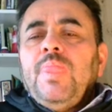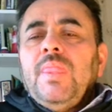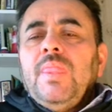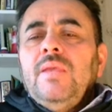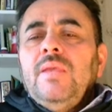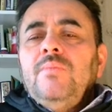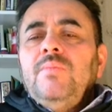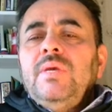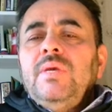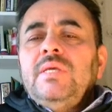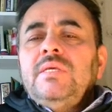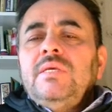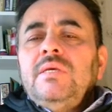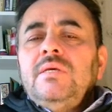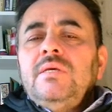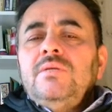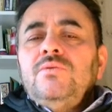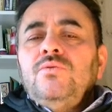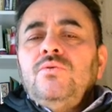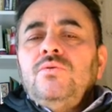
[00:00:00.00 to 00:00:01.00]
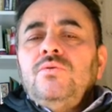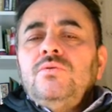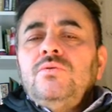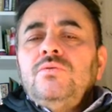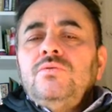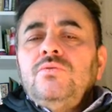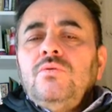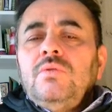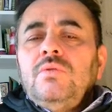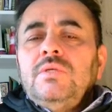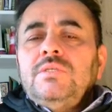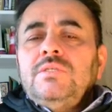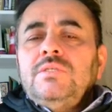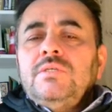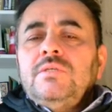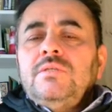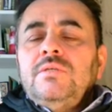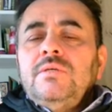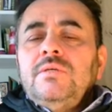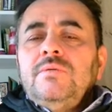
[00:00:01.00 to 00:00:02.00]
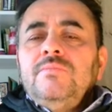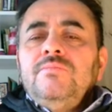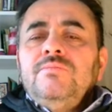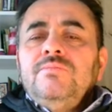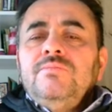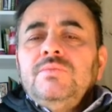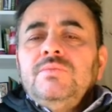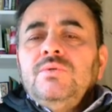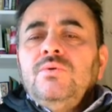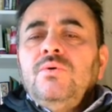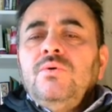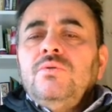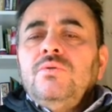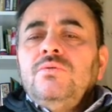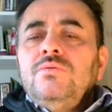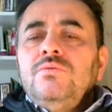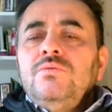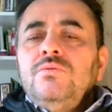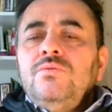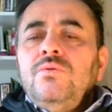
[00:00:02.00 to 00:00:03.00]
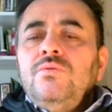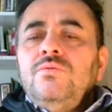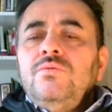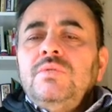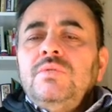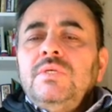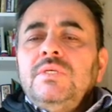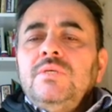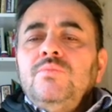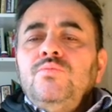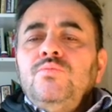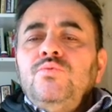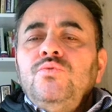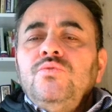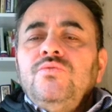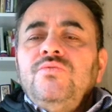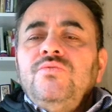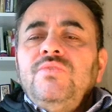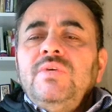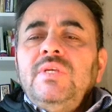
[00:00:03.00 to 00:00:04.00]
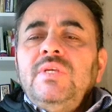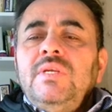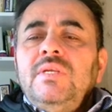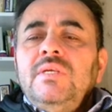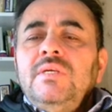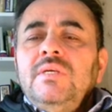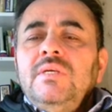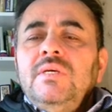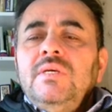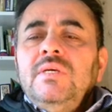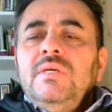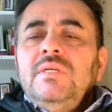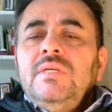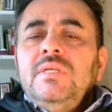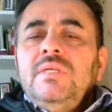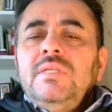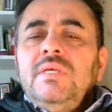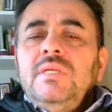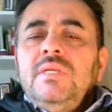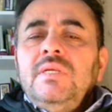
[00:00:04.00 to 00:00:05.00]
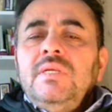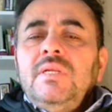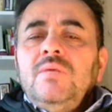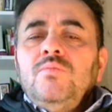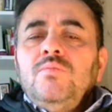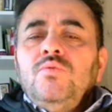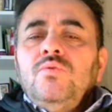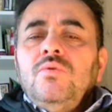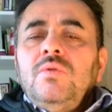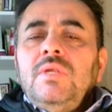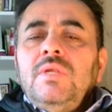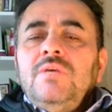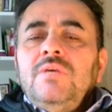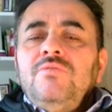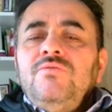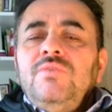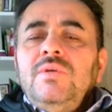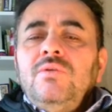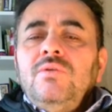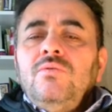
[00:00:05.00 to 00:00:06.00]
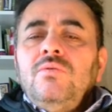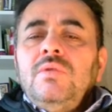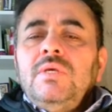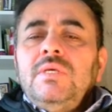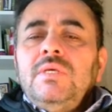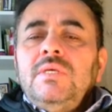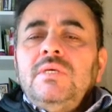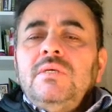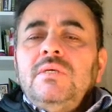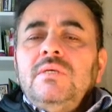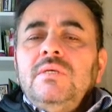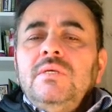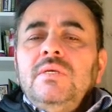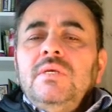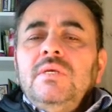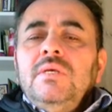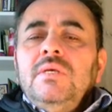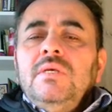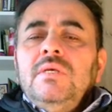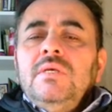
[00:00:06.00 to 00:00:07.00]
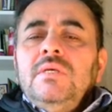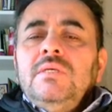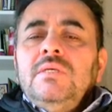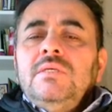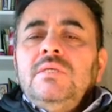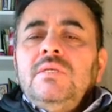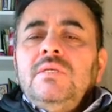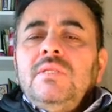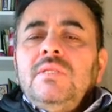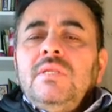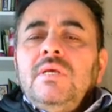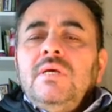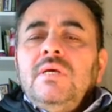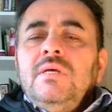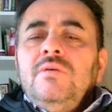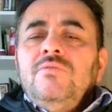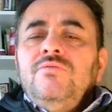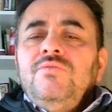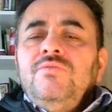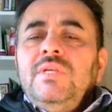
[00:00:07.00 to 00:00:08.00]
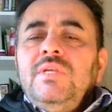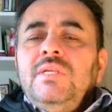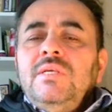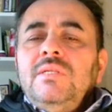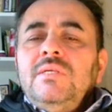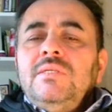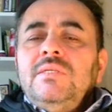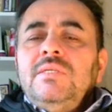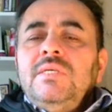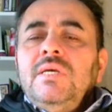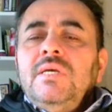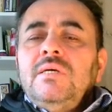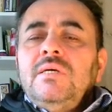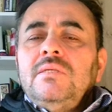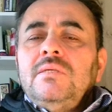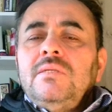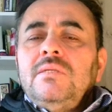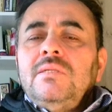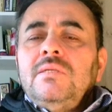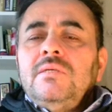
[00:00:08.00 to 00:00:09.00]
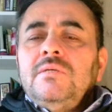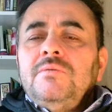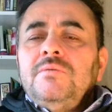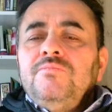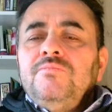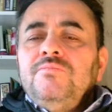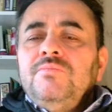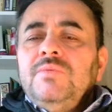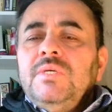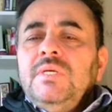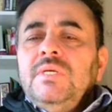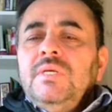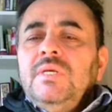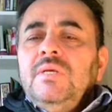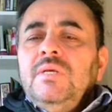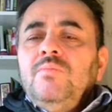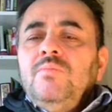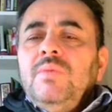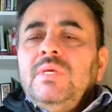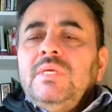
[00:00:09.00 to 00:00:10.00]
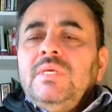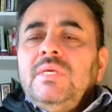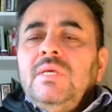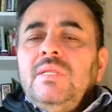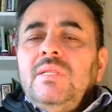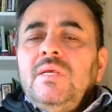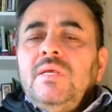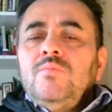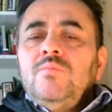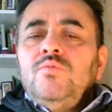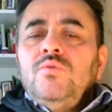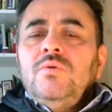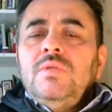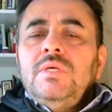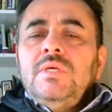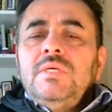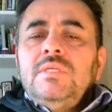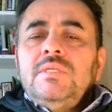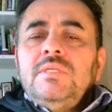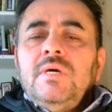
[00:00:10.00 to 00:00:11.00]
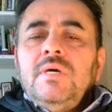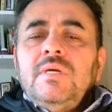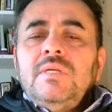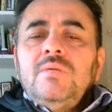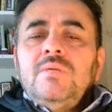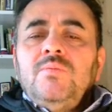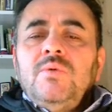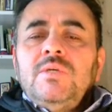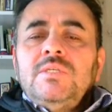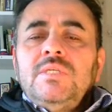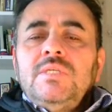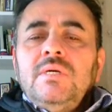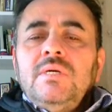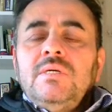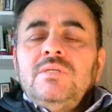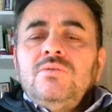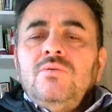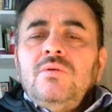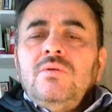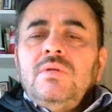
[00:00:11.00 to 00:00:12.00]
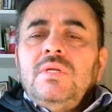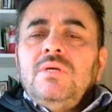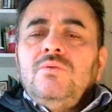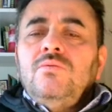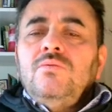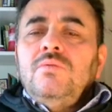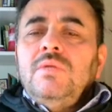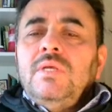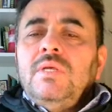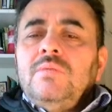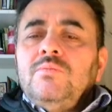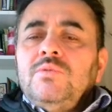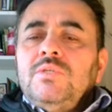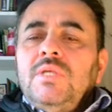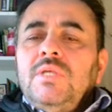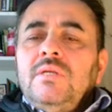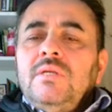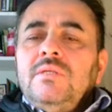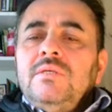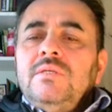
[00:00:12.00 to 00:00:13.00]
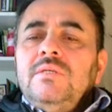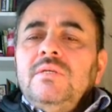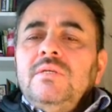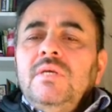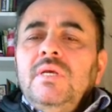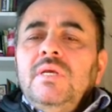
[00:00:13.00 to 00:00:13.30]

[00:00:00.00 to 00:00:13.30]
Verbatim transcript: Mekke'ye doğru yola çıktı. Ordunun önündeki büyük fil nedeniyle bu olay fil olayı yılda fil yılı diye anıldı. Mekkeliler bu olayı tarih başlangıcı olarak kullanmışlardır.